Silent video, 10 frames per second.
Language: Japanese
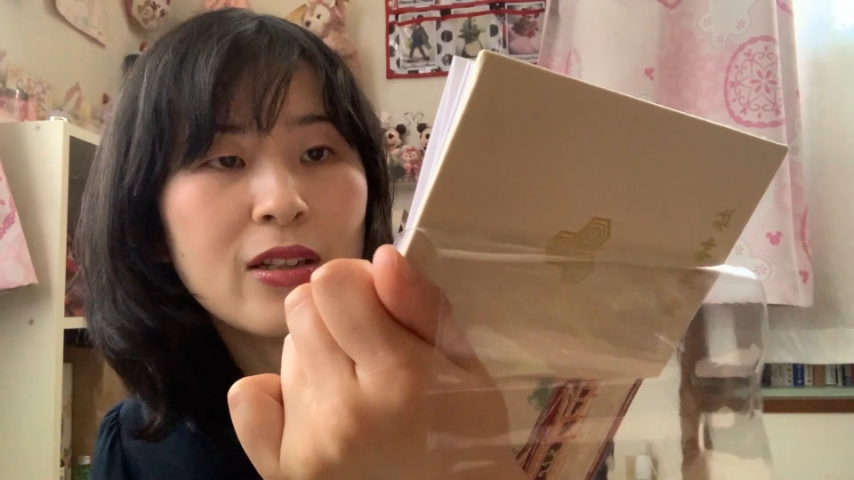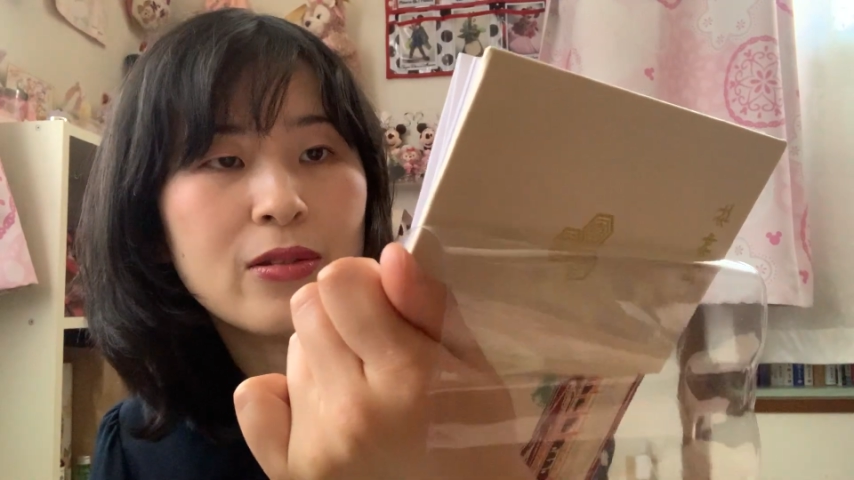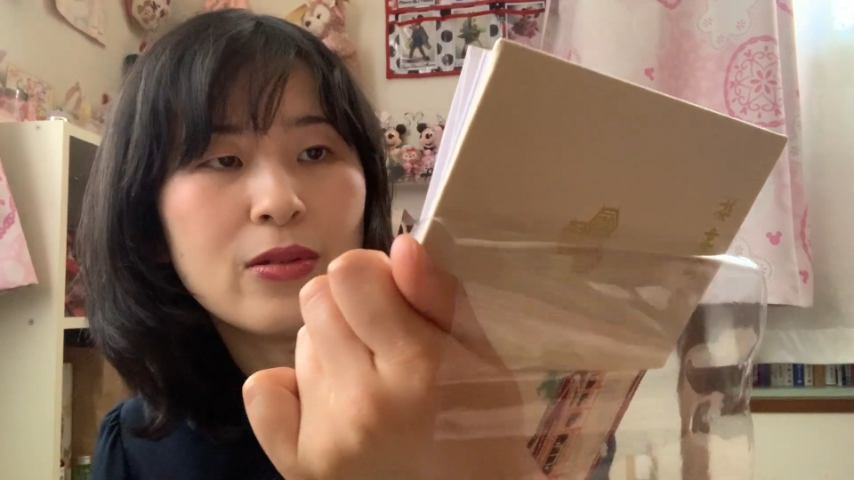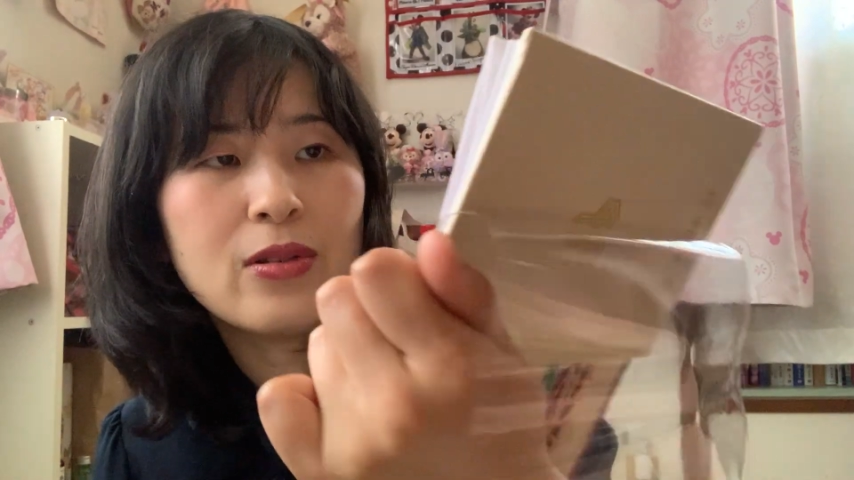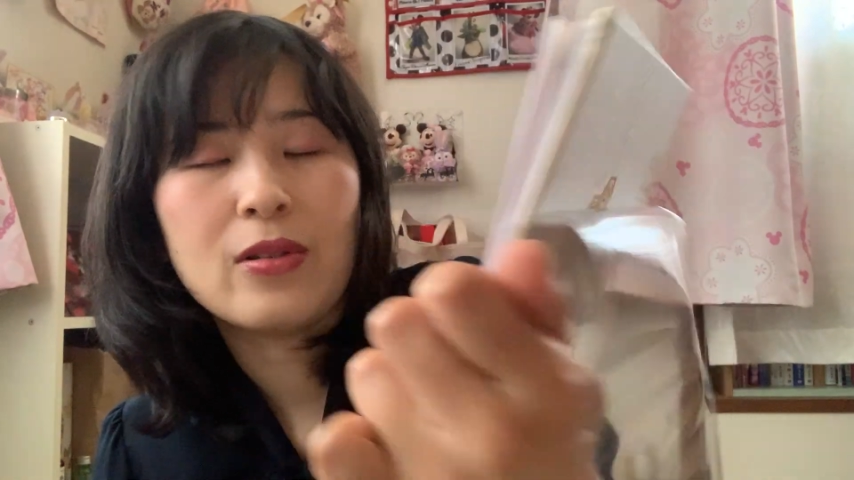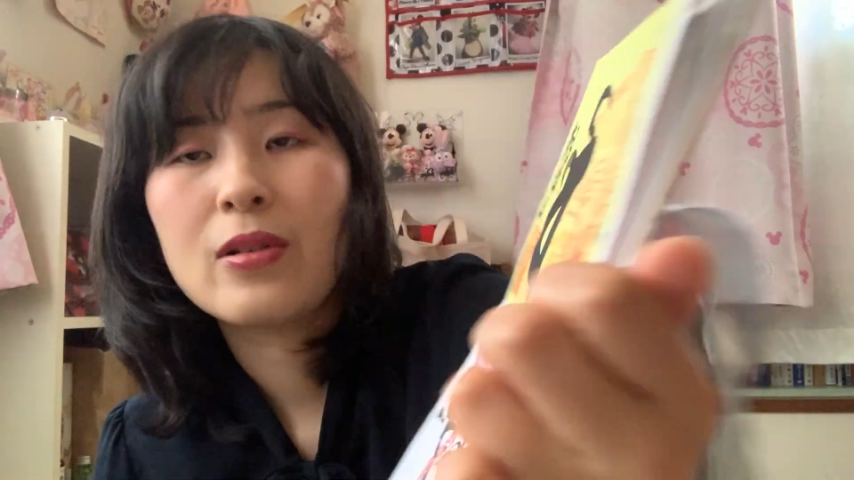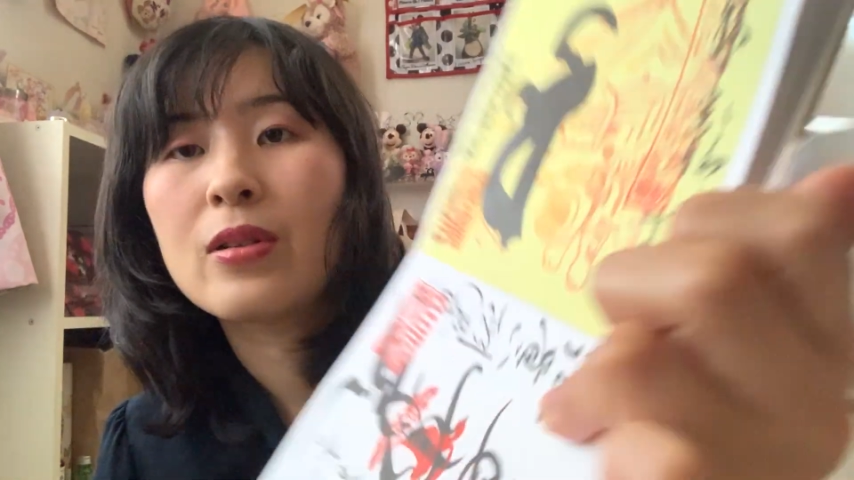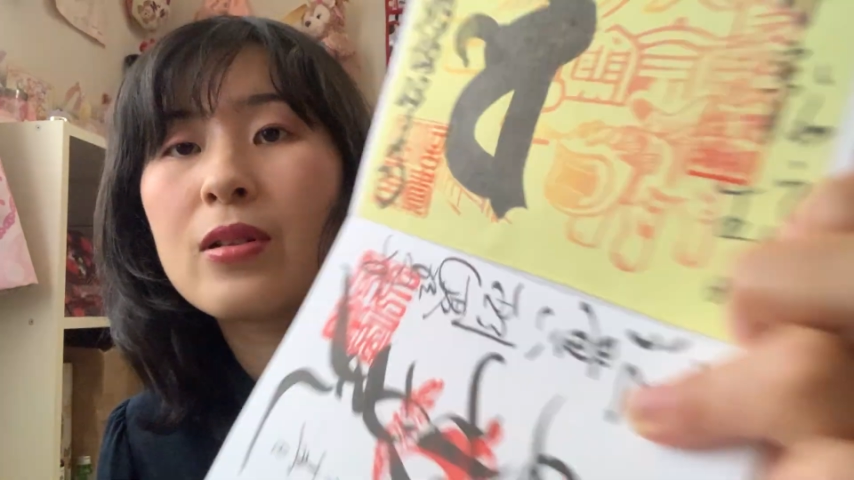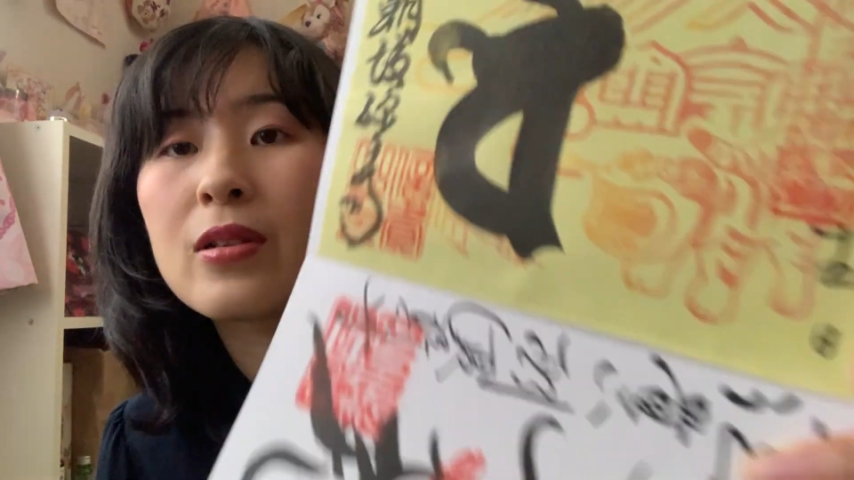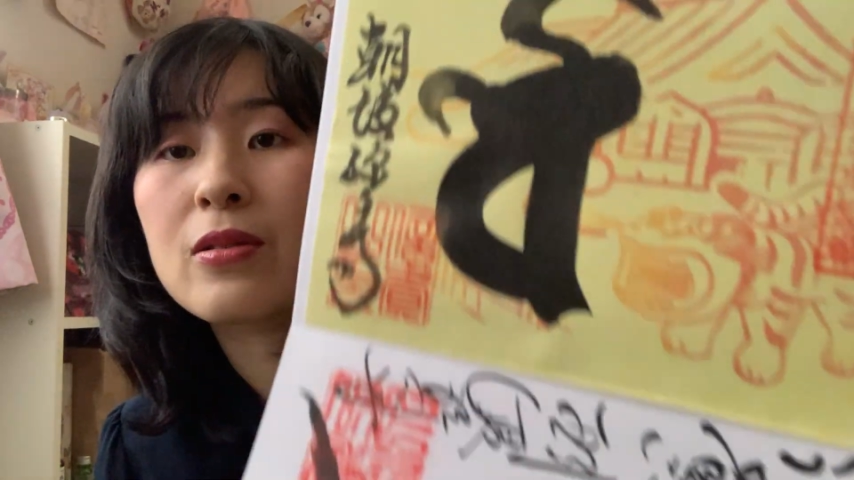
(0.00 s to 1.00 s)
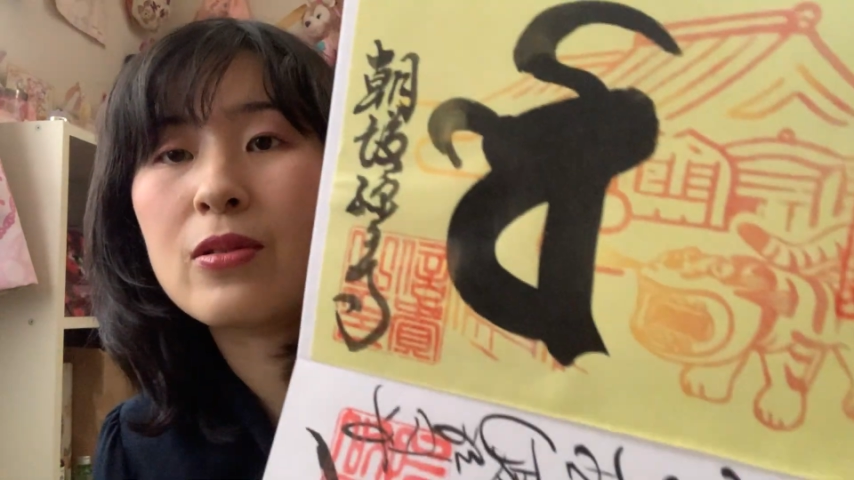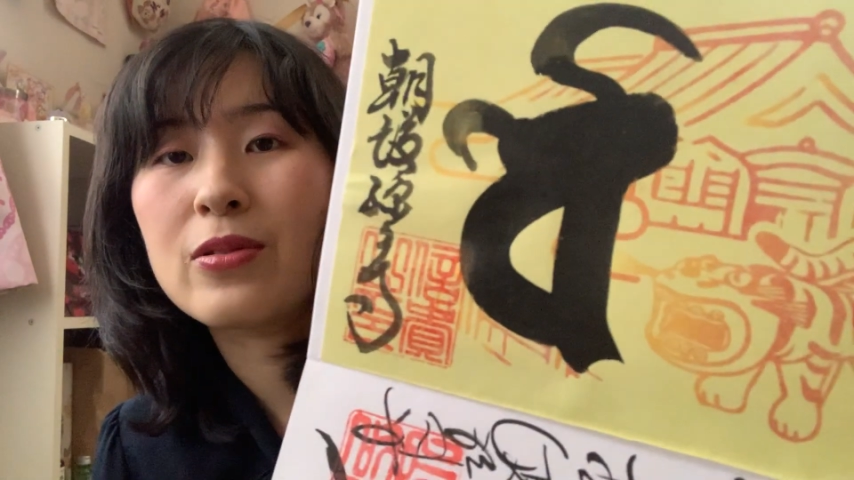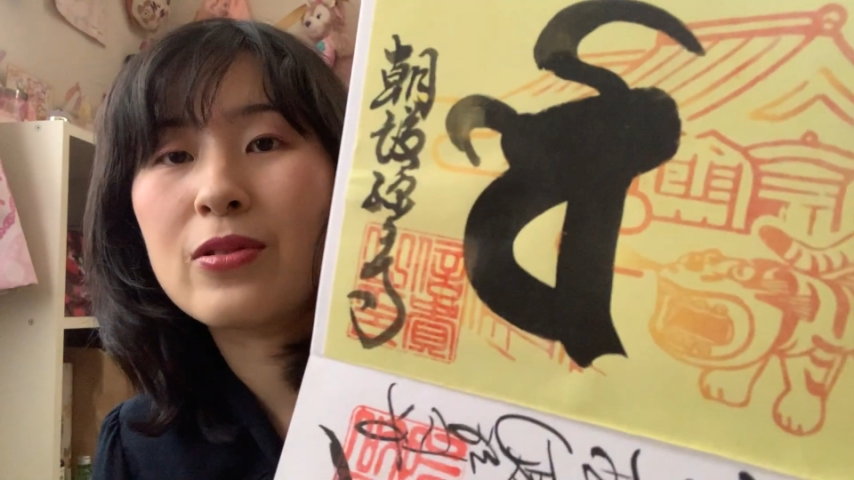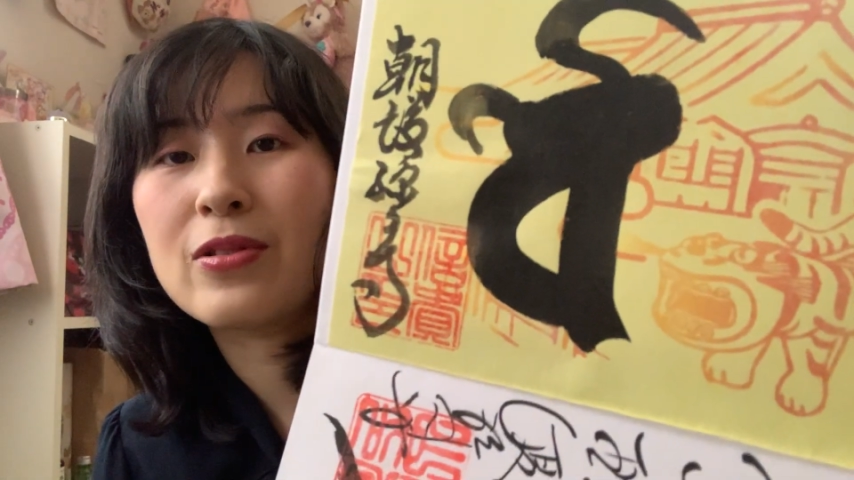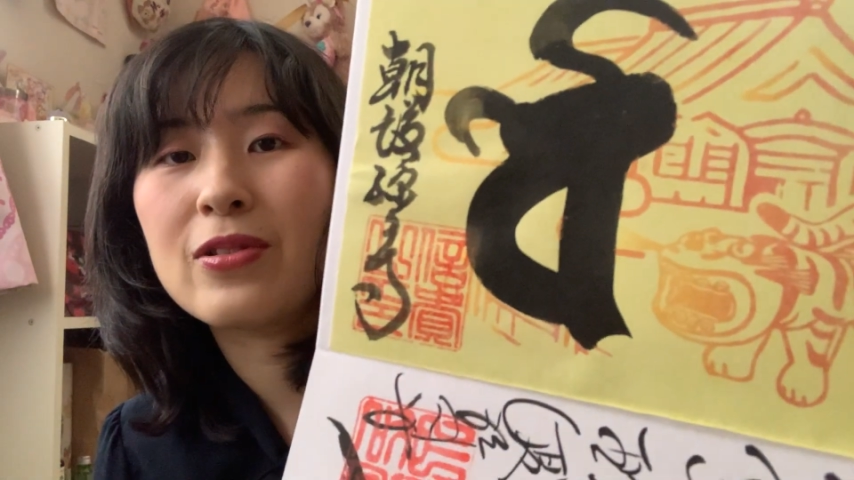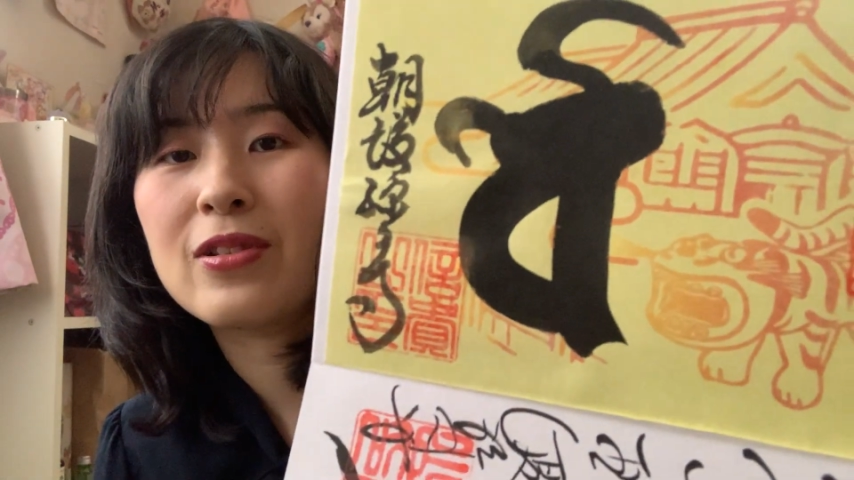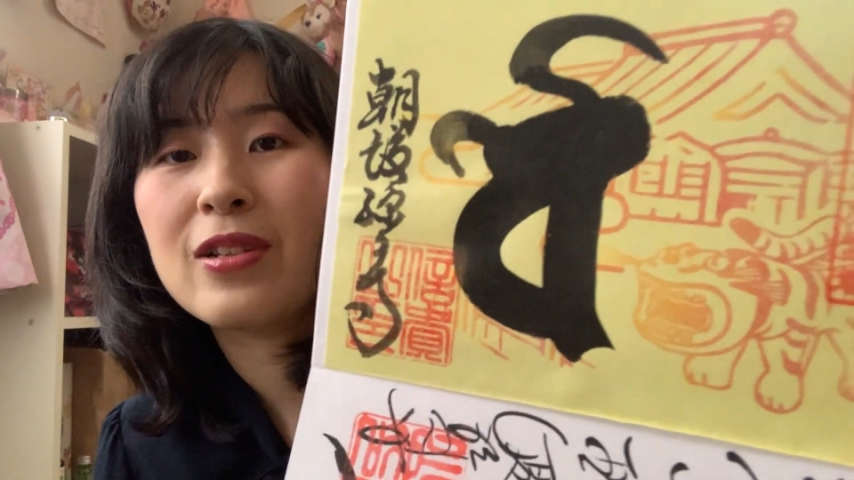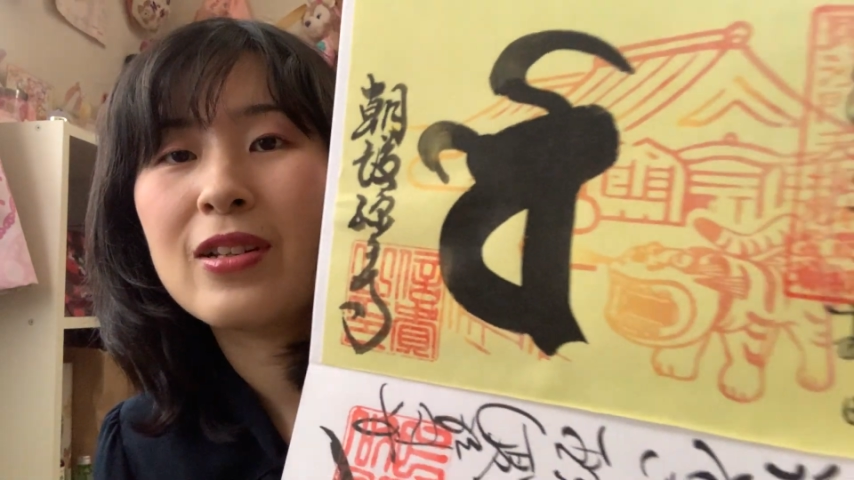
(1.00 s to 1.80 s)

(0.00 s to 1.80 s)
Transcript: のこの